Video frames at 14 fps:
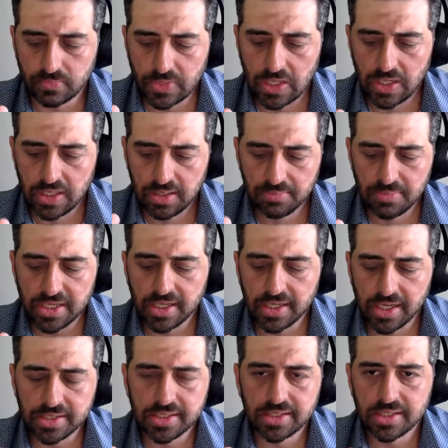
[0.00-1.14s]
هل المراه
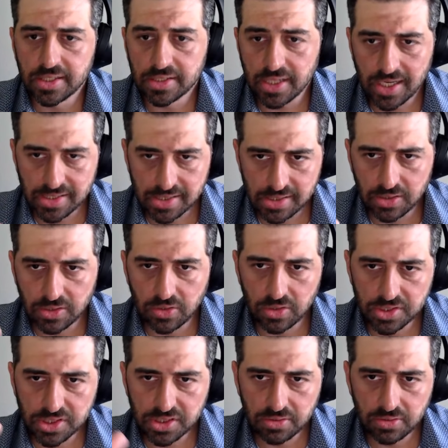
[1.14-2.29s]
راح تقدر تحصل كل
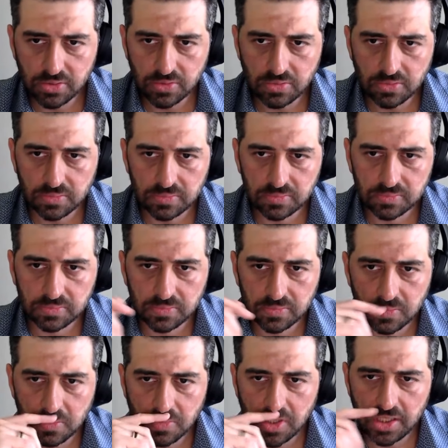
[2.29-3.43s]
شيء انه
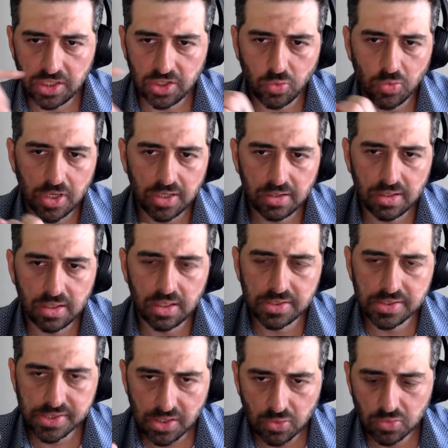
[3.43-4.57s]
اللي هو
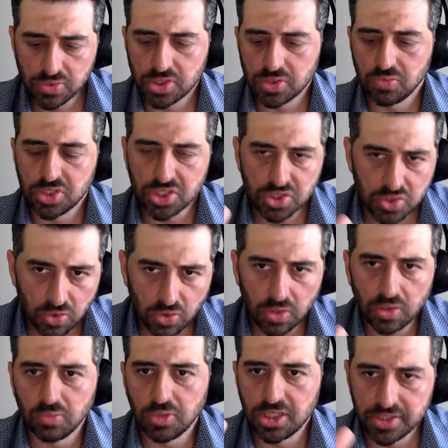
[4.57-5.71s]
الزوج والشغل
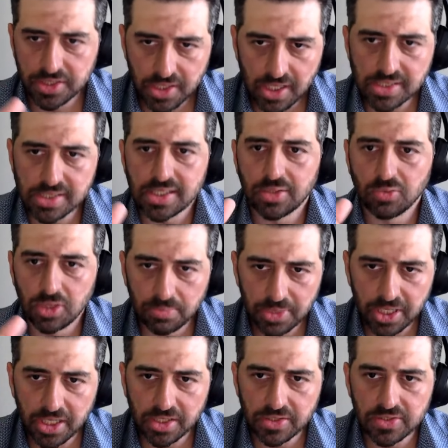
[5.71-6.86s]
والدراسه
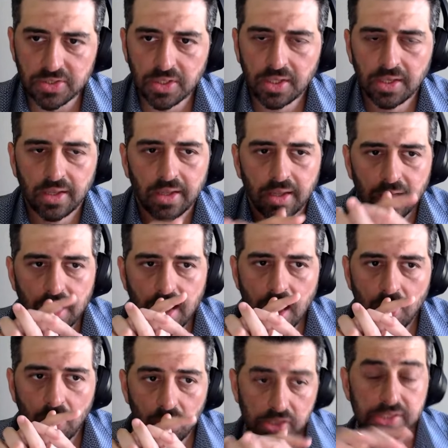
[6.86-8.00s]
والبيت
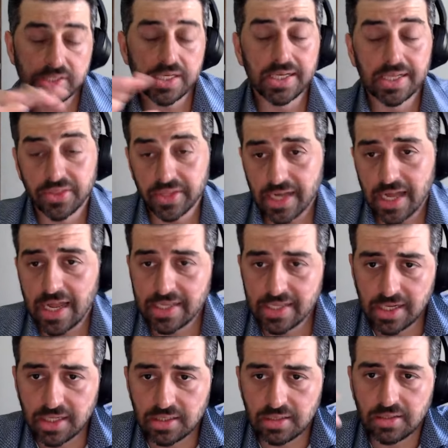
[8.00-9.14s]
آه وينسال كثير
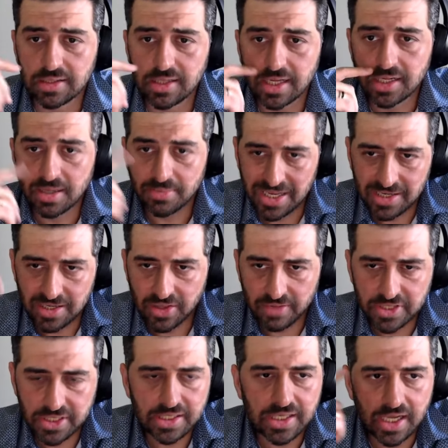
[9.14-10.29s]
احيان يعني كمان
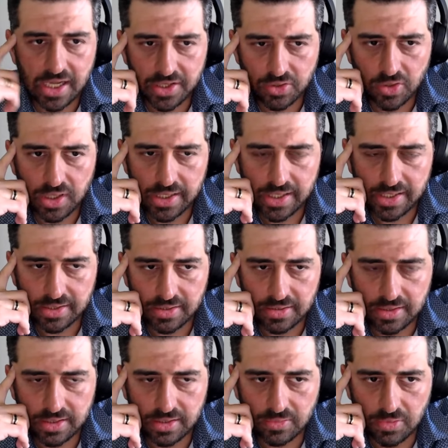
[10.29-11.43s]
اضافه الى هذا كله يعني
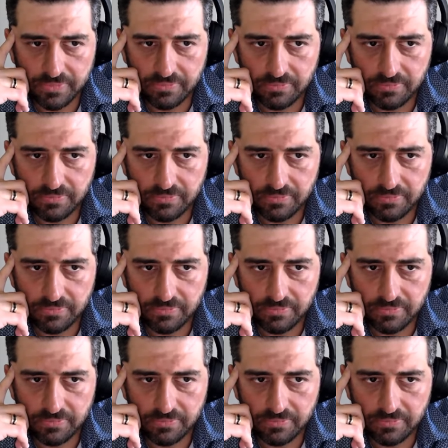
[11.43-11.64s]
يعني هو